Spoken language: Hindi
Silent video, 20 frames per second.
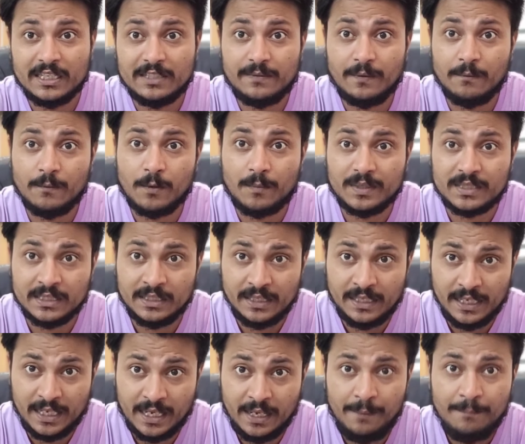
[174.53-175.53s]
ने इस फिल्म को पसंद
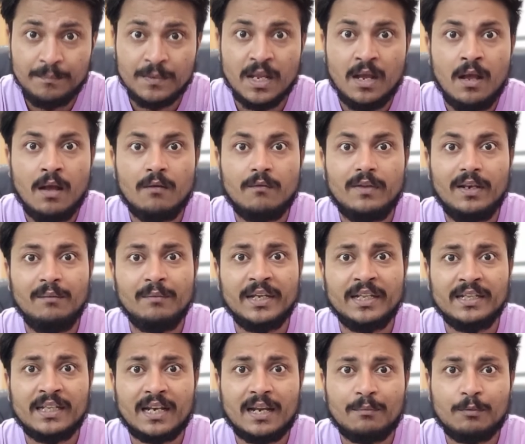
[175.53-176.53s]
किया है फिल्म के
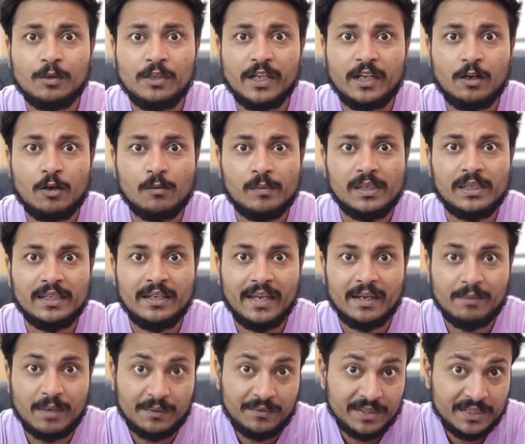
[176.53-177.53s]
अंदर आपको देखने को मिलते हैं
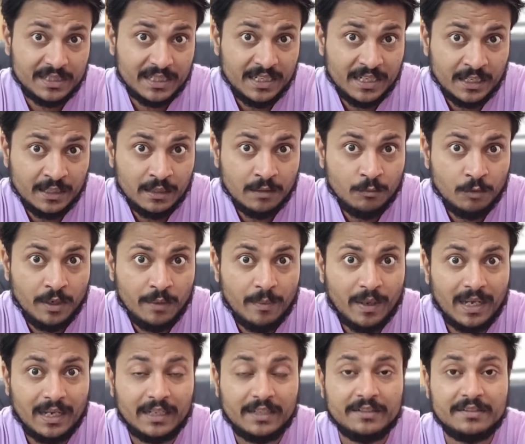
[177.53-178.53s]
एक बार फिर से नंदमूरी
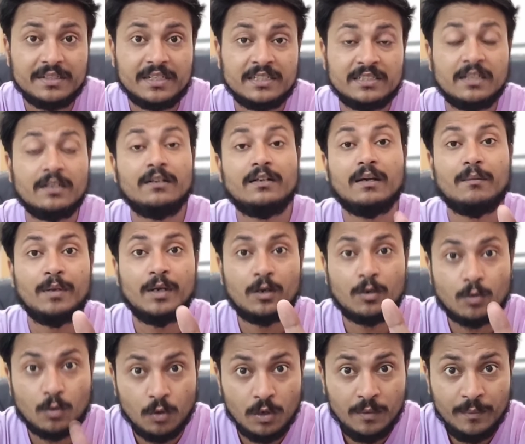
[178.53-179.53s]
बालाकृष्णा सर डबल
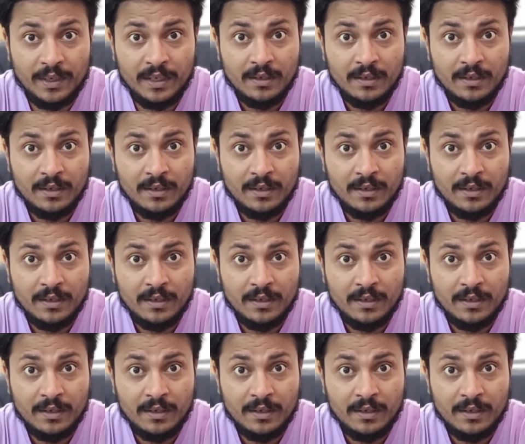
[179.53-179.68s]
रोल